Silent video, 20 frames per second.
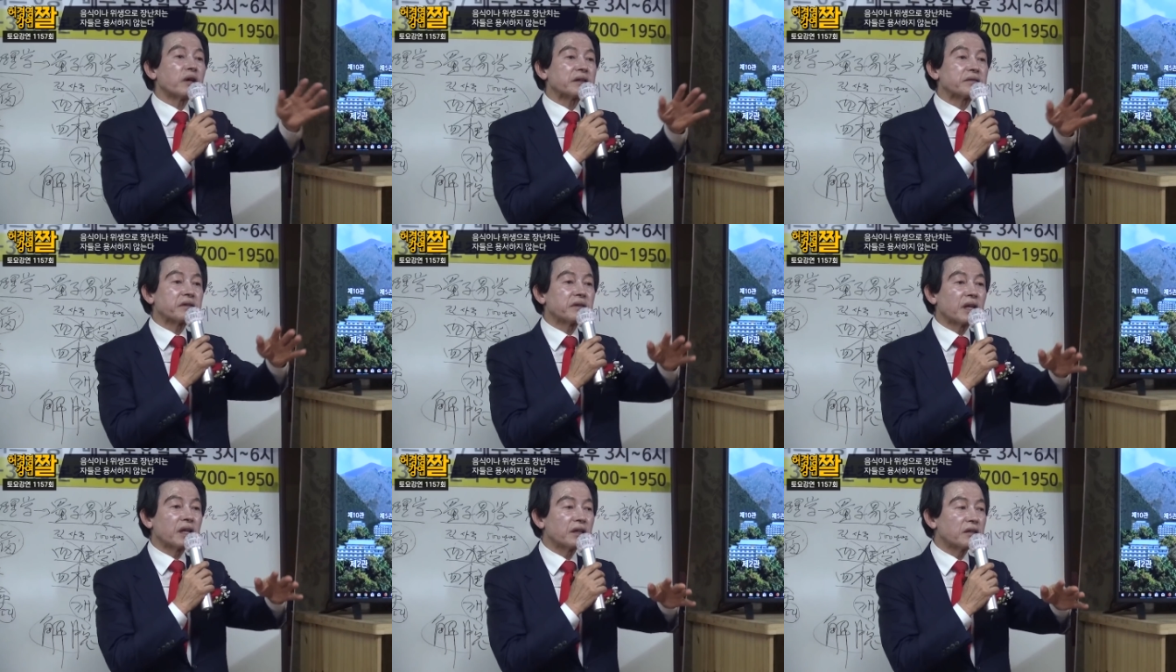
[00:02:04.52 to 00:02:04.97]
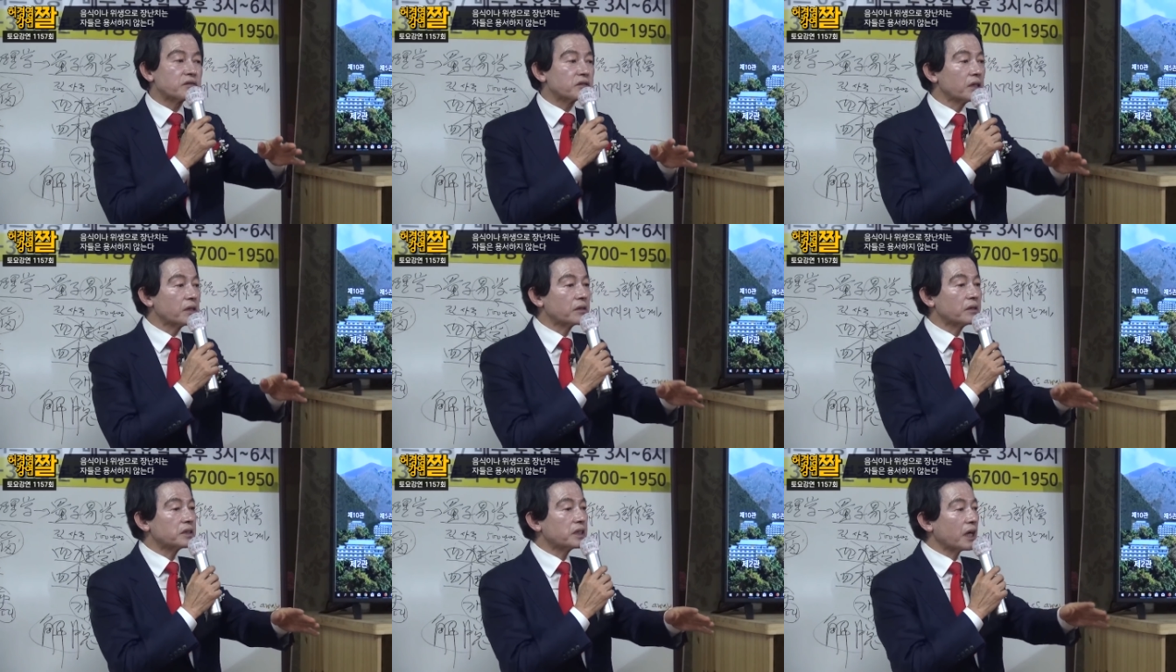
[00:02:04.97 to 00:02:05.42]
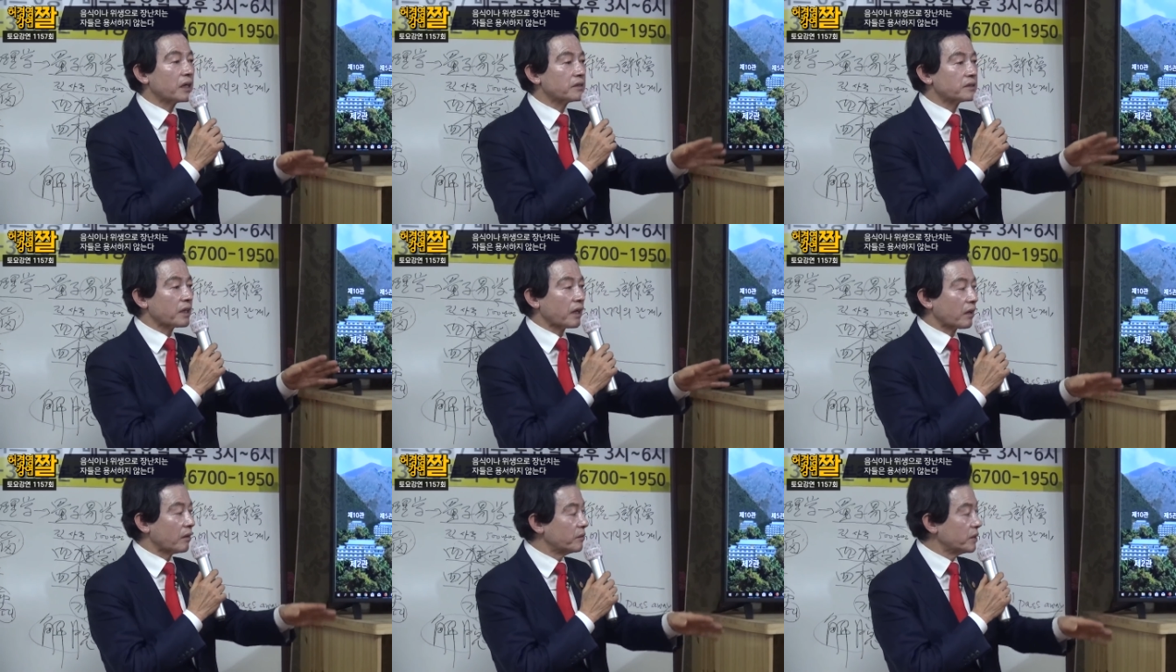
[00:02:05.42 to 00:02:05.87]
같은 데는 설거지하는
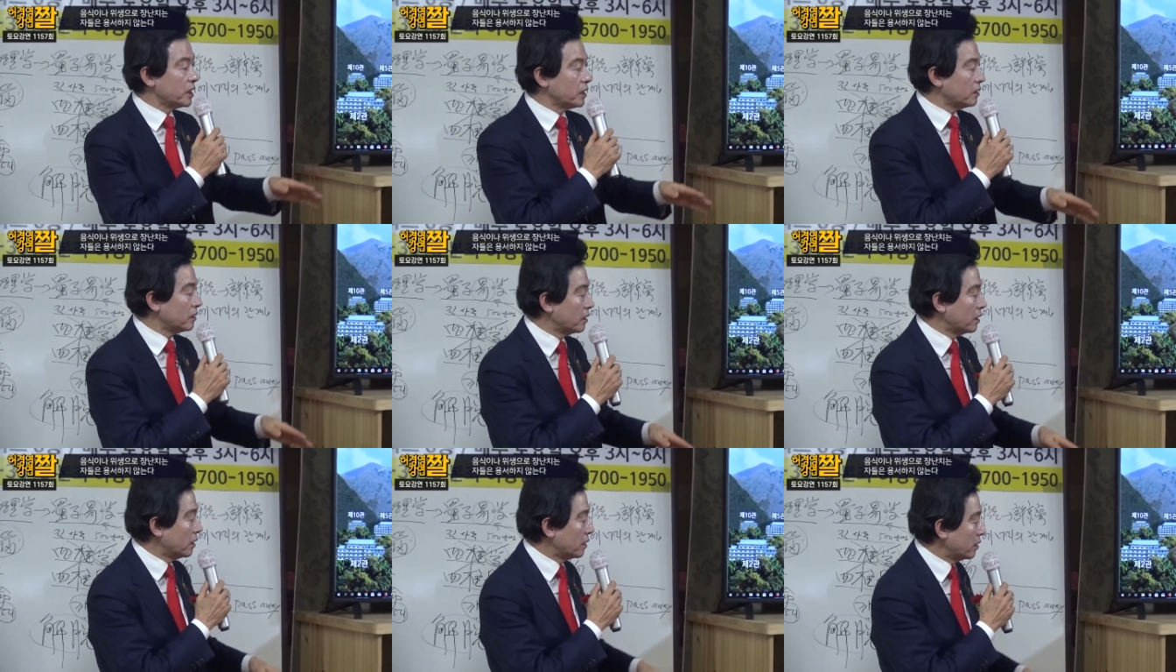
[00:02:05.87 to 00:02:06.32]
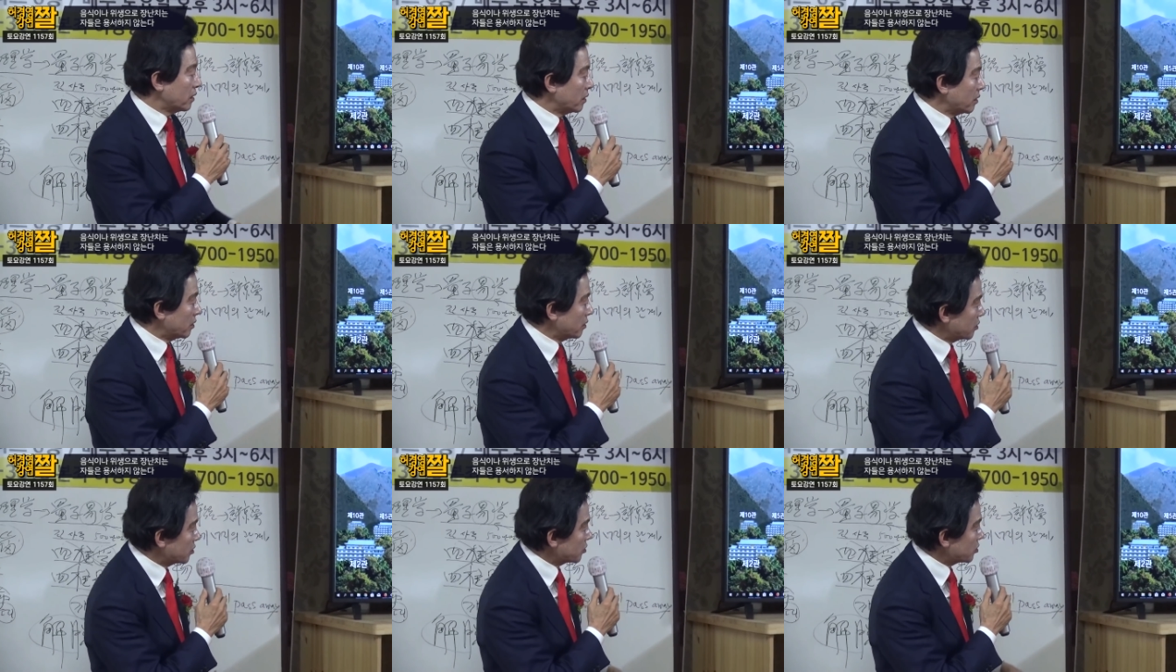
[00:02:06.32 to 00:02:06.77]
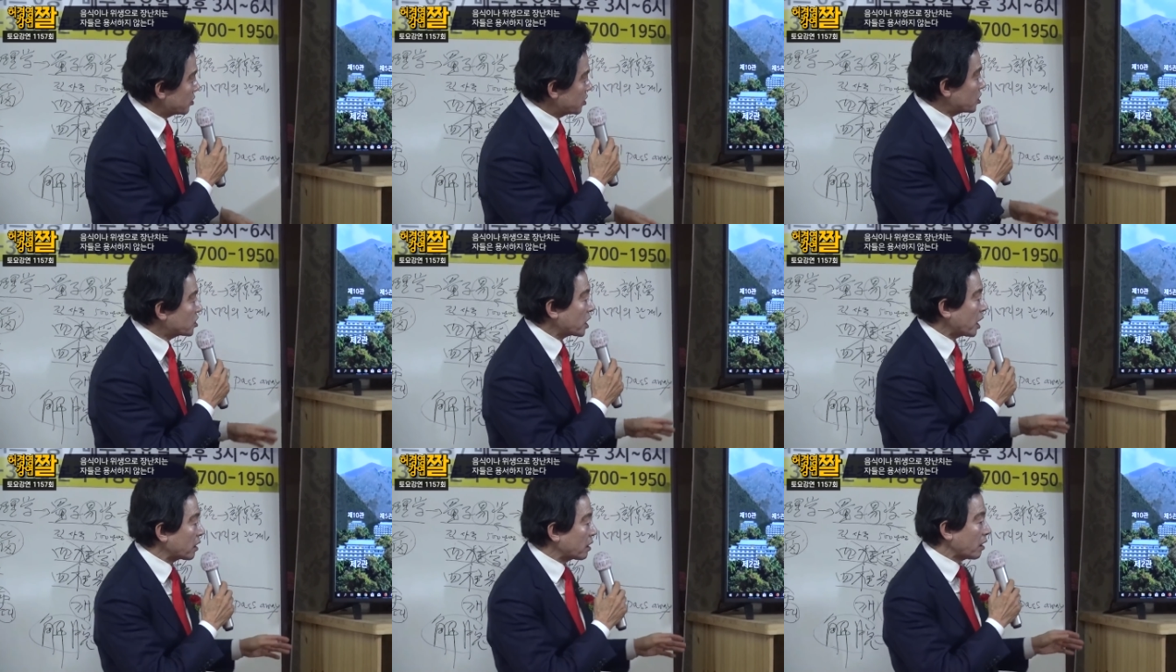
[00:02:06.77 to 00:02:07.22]
사람이
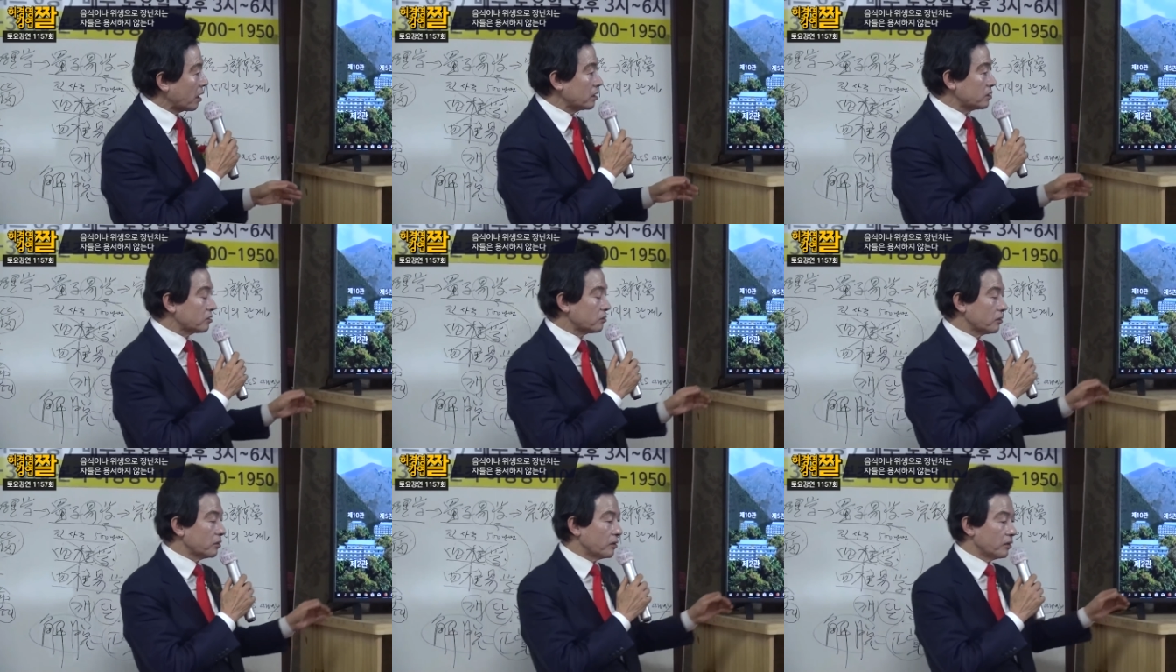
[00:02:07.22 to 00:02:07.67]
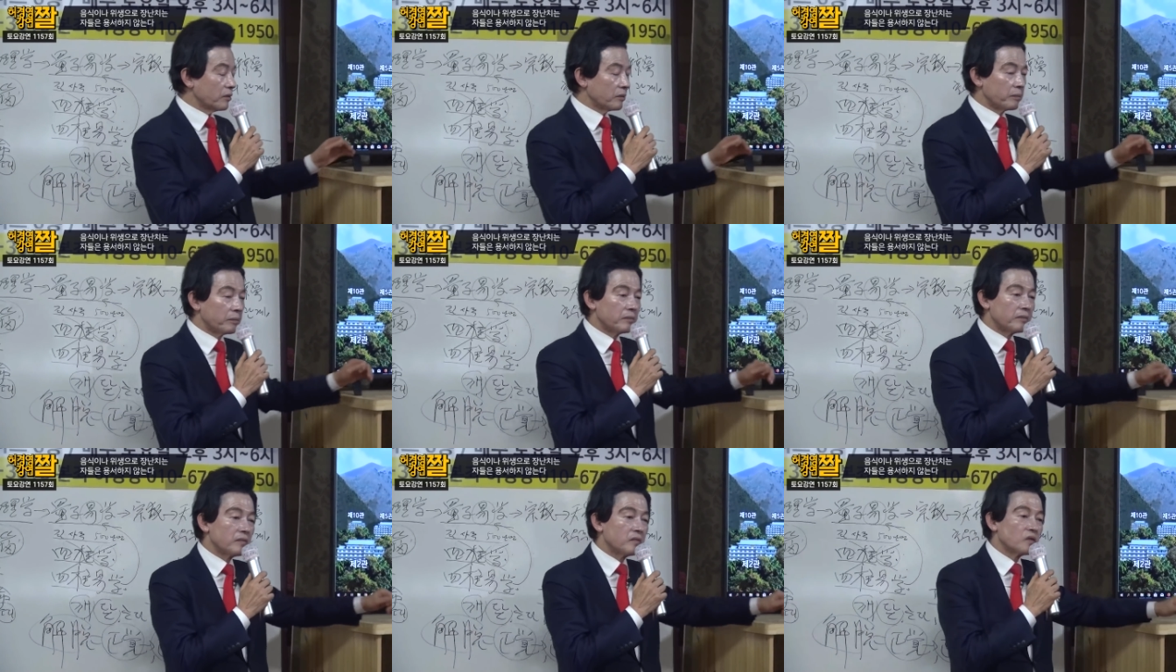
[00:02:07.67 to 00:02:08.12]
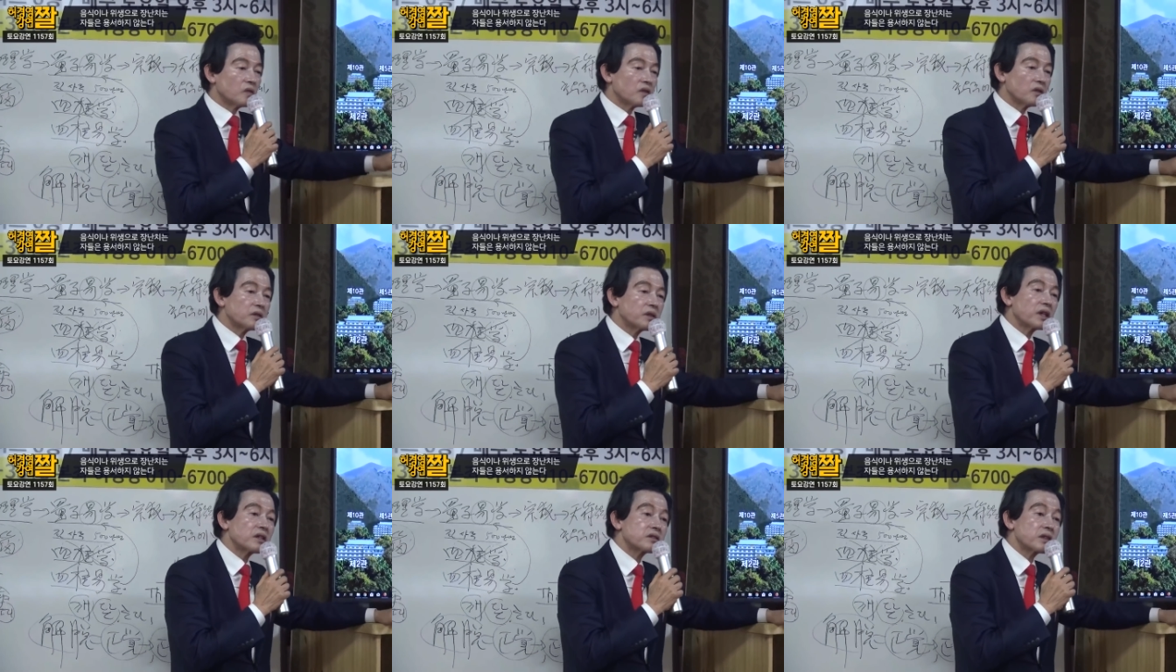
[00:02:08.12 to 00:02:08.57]
귀찮아가지고
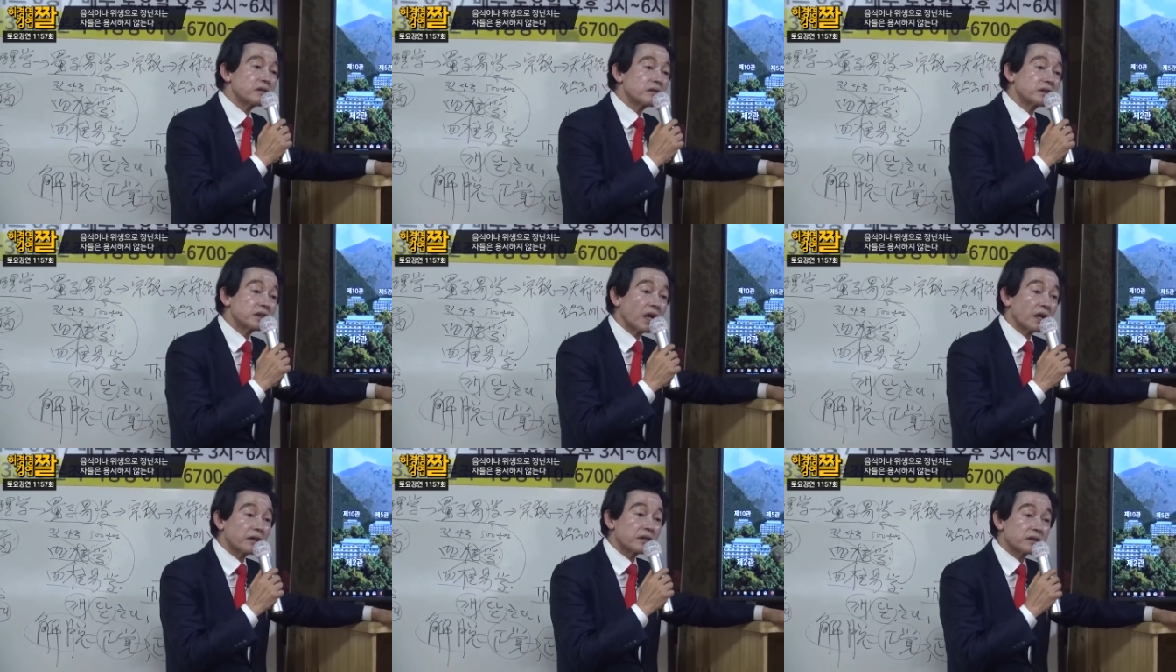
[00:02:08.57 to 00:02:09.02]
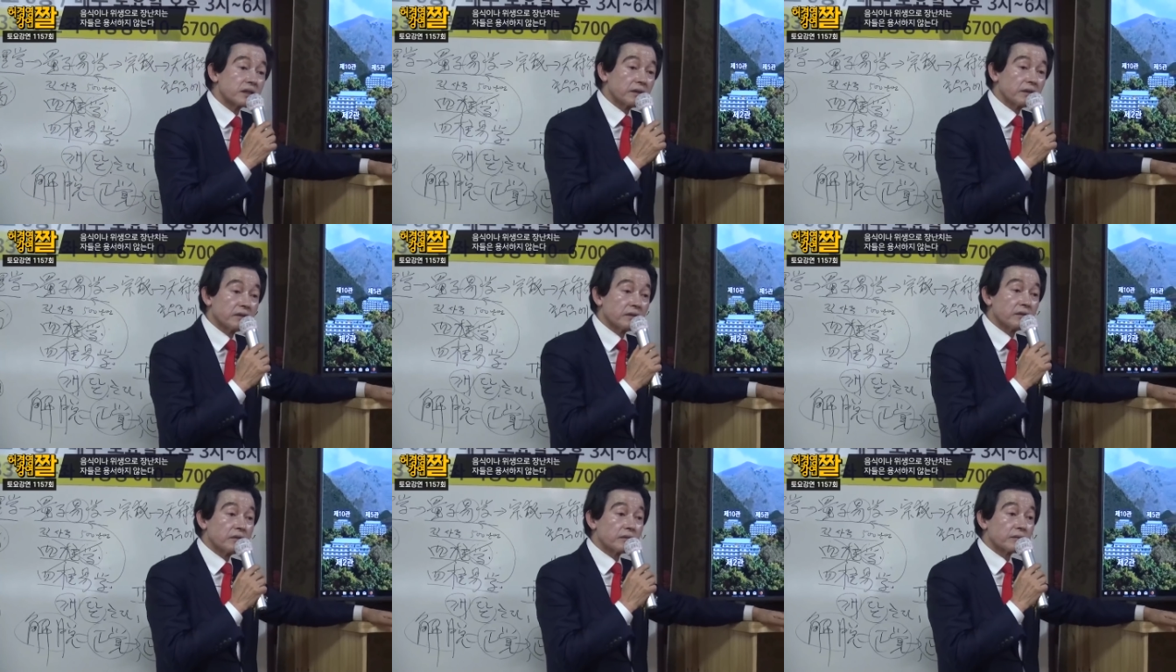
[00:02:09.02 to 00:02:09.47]
어떻게 설거지하겠어요?